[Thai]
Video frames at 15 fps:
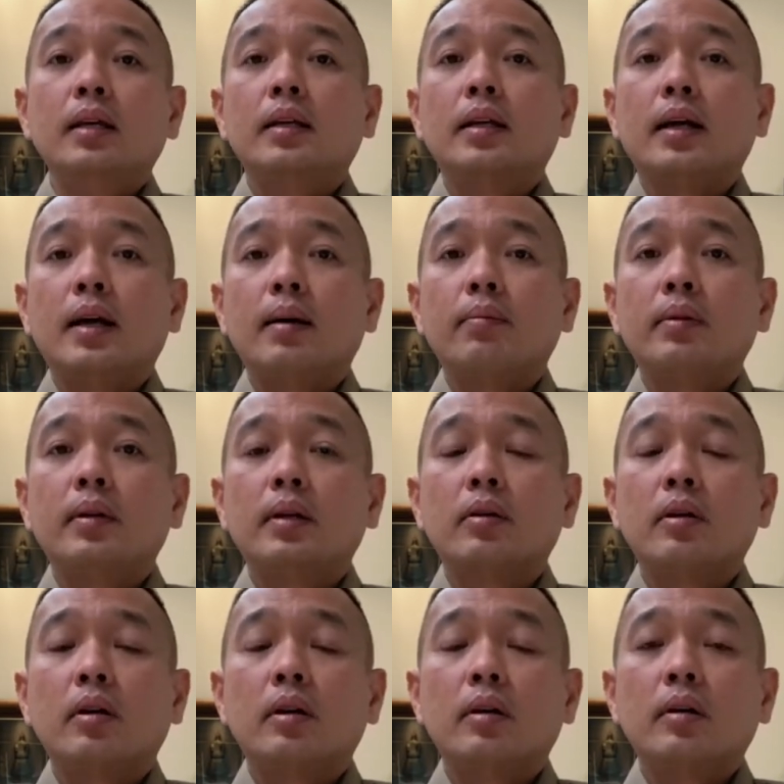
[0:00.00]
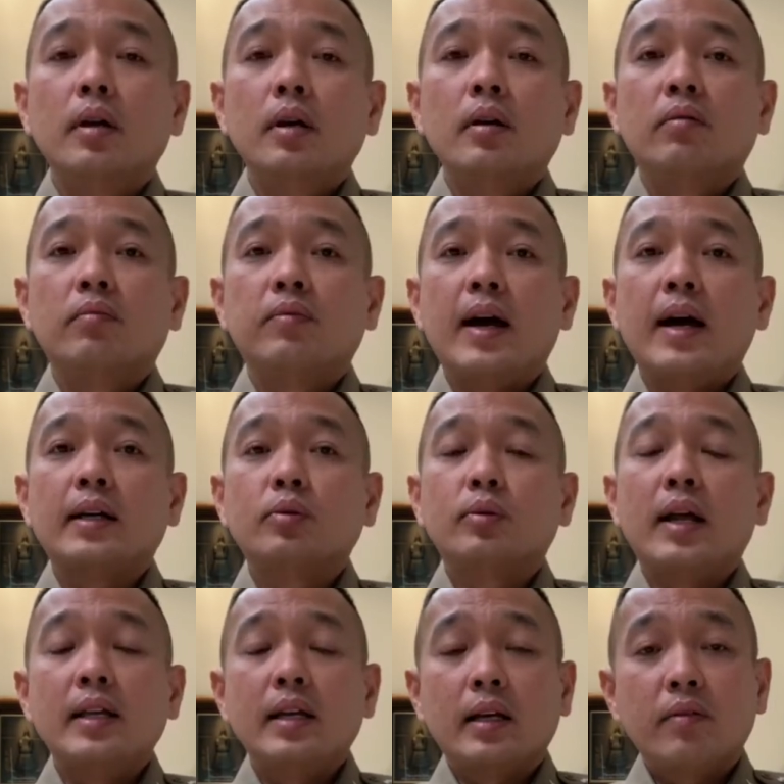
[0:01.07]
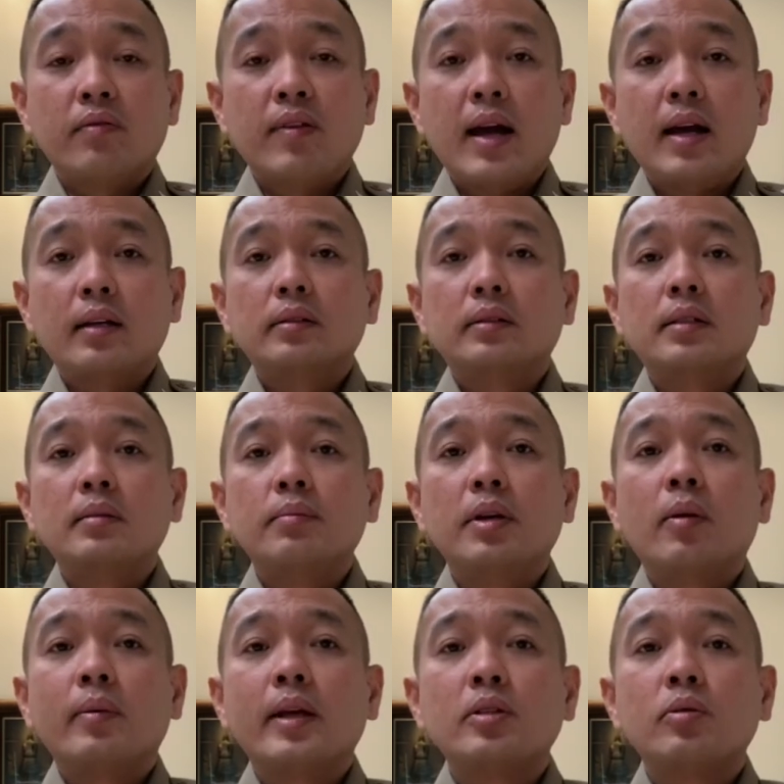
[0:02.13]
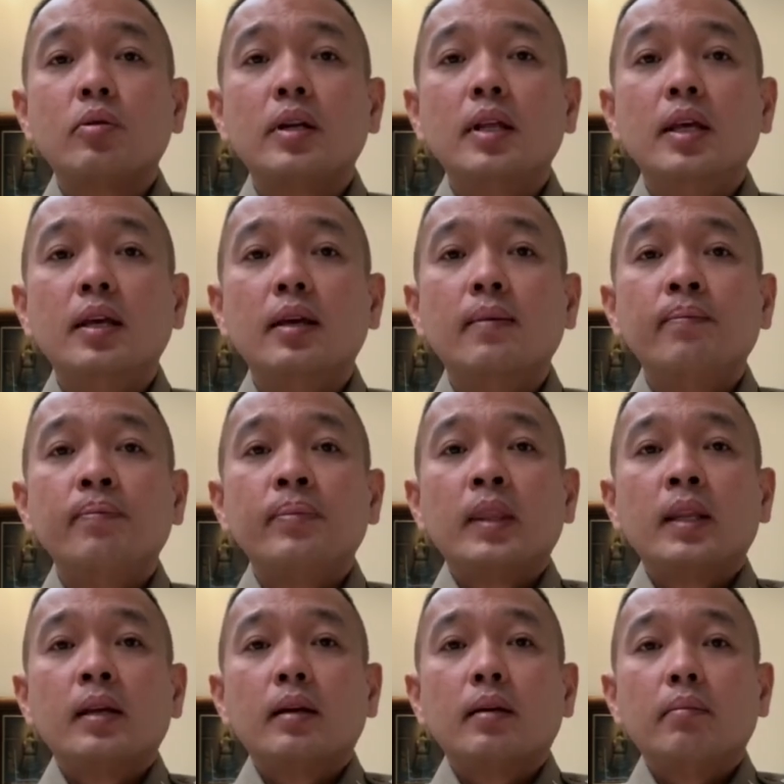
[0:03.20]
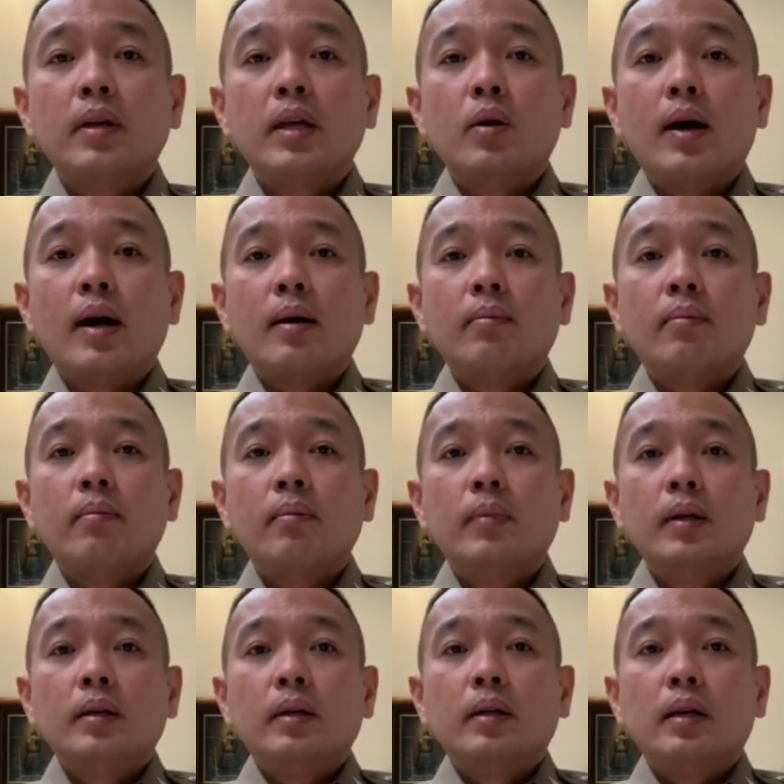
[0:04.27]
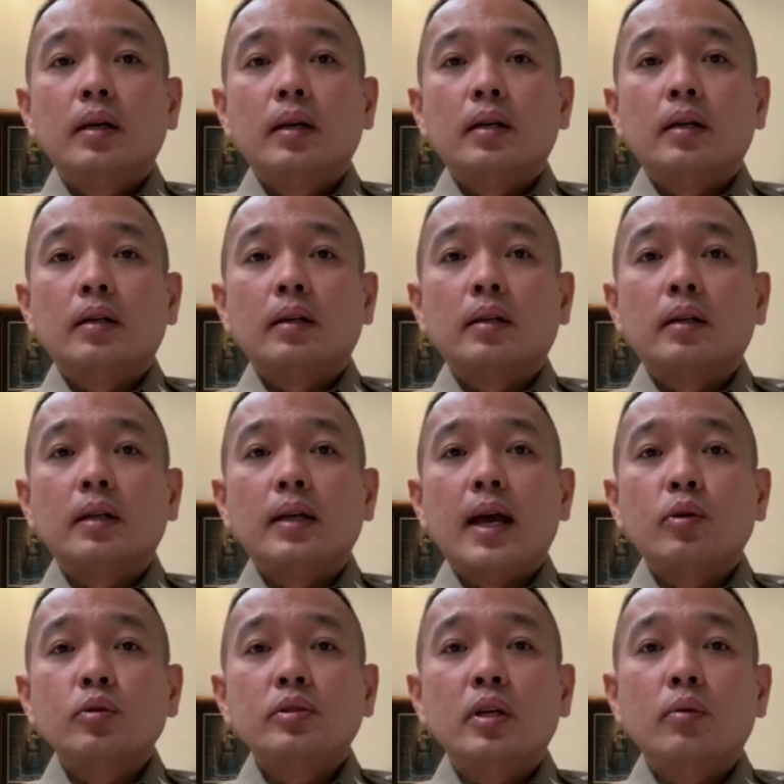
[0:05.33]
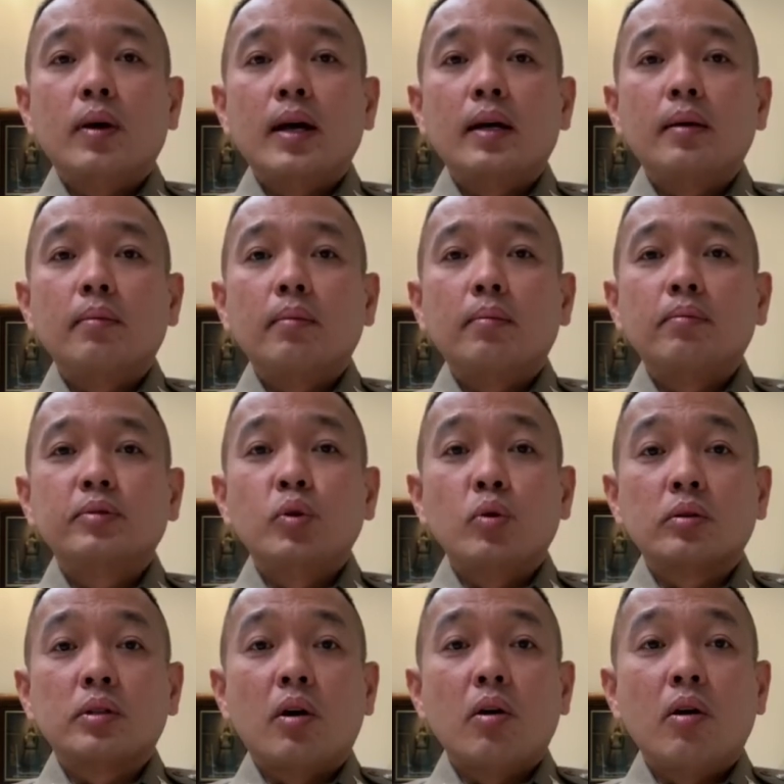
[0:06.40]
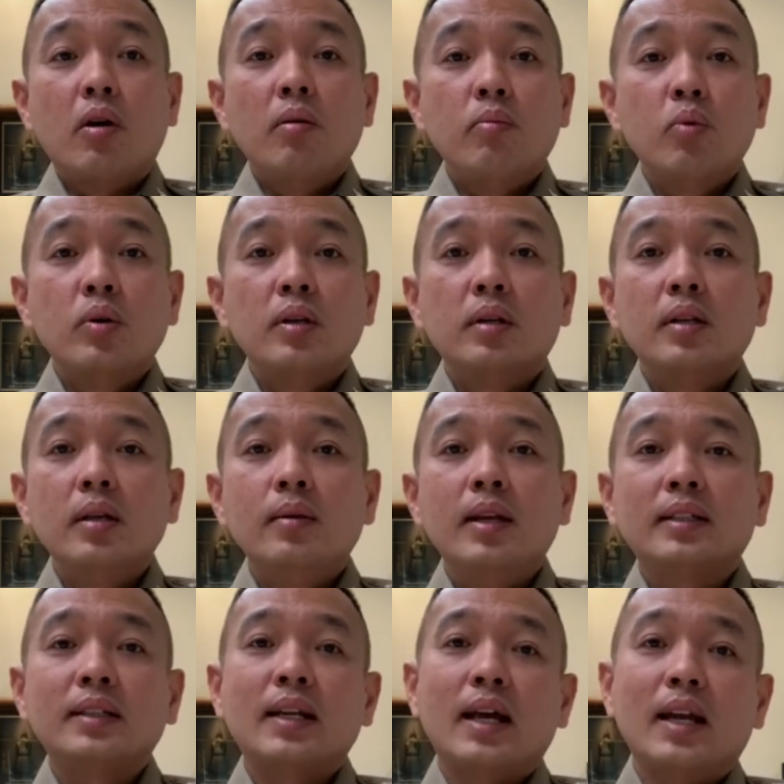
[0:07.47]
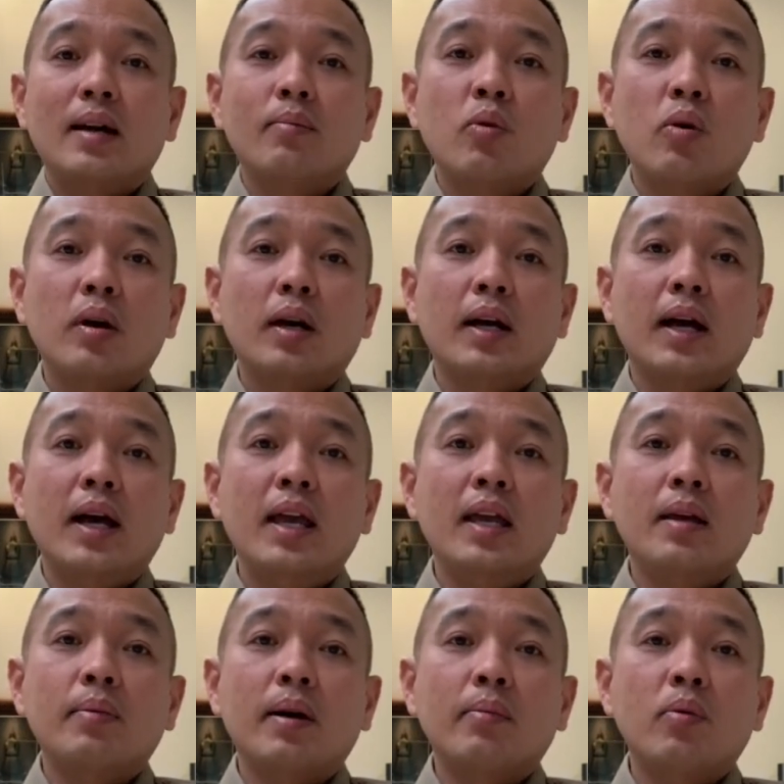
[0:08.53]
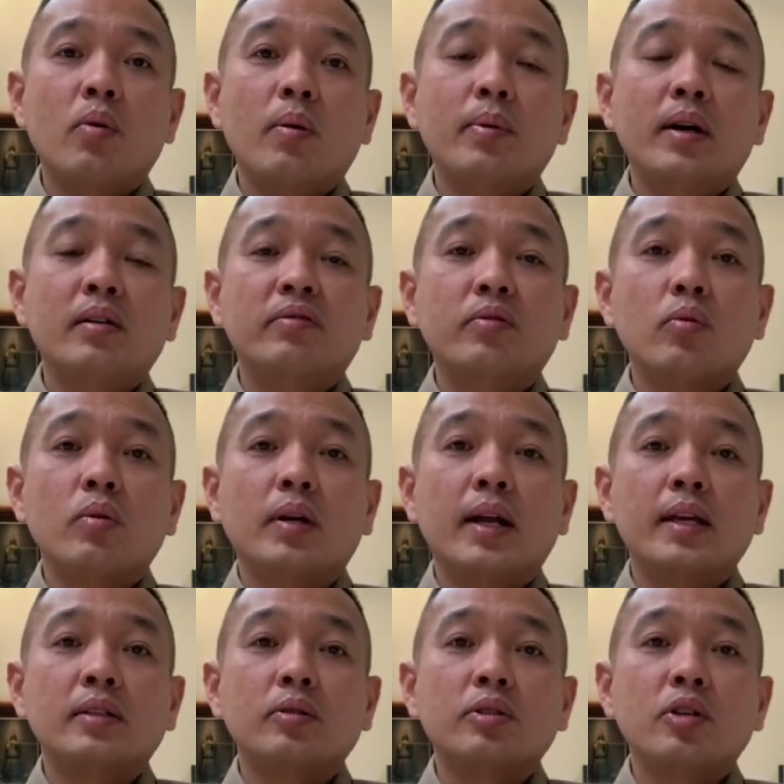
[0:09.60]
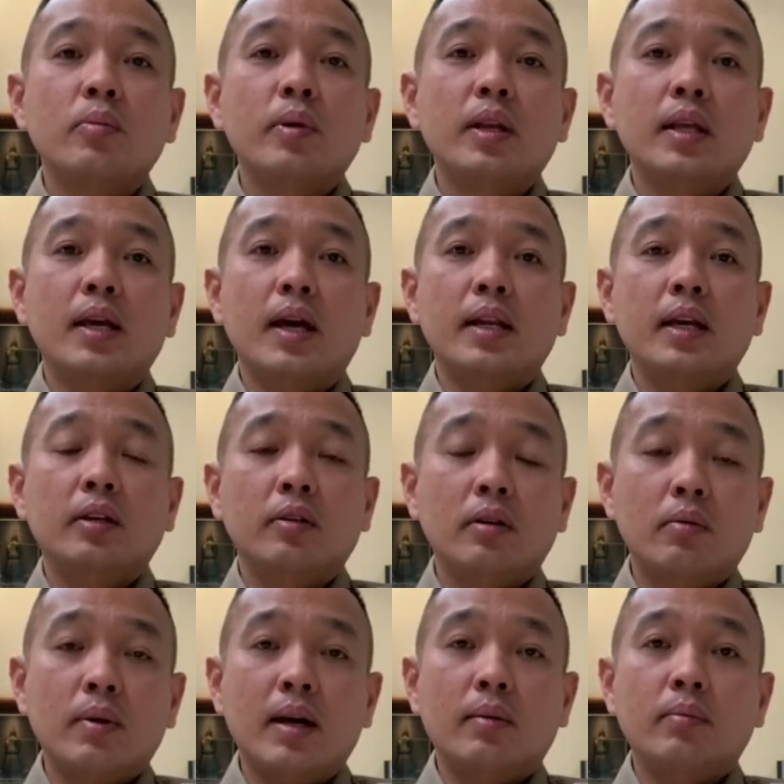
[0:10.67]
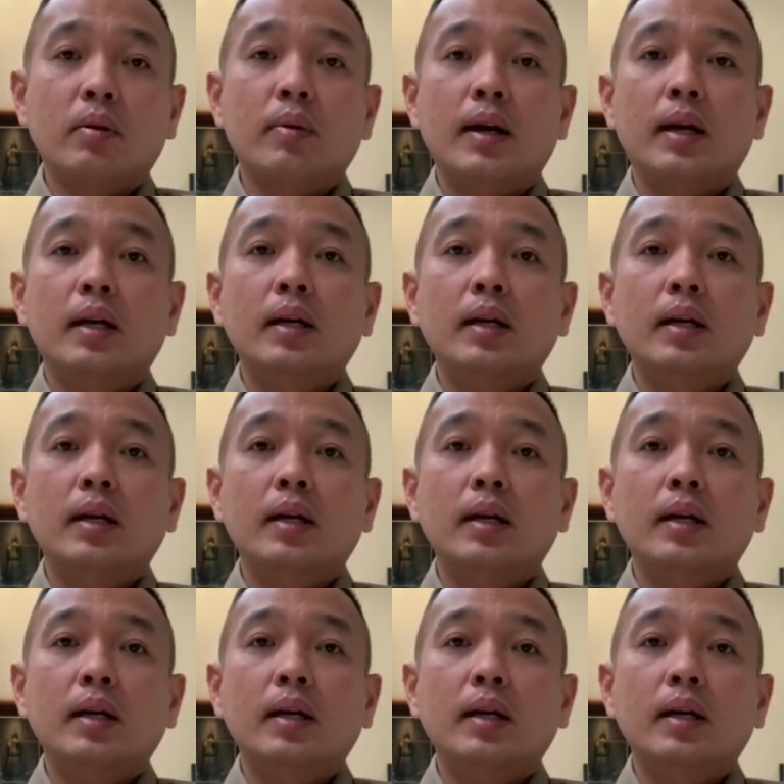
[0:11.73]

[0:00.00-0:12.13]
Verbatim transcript: นะครับ แล้วก็ฝากสุดท้าย อยากจะฝากถึงพี่น้องประชาชนที่มีความอยากรู้สึกว่าส่งต่อข้อมูลที่ลักษณะลามกให้พักพวกเพื่อนฝูงในโซเชียลมีเดียอันนี้ก็ต้องระวัง เพราะว่า